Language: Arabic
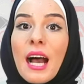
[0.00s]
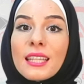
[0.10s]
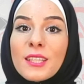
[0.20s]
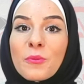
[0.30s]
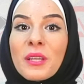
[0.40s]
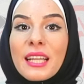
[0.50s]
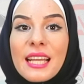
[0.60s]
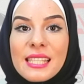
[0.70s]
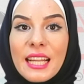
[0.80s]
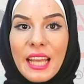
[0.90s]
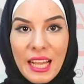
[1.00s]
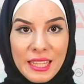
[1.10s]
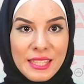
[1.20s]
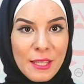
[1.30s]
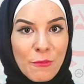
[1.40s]
التطبيق ليس
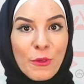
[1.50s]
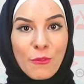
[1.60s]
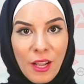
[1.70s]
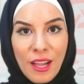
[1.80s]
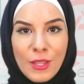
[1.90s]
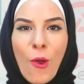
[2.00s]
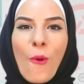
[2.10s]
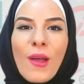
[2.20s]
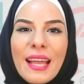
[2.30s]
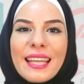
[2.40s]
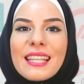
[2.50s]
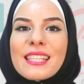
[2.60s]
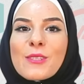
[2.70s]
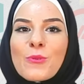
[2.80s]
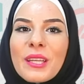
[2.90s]
لأخذ سيلفي فقط ولكن
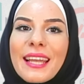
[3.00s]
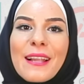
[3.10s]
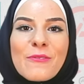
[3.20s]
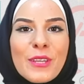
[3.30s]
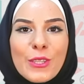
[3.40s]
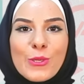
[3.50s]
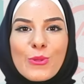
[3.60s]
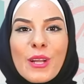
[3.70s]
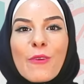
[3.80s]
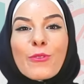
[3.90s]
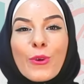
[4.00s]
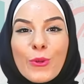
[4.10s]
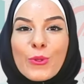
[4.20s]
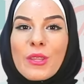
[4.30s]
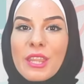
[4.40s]
لتزوير خلفية الصورة في غضون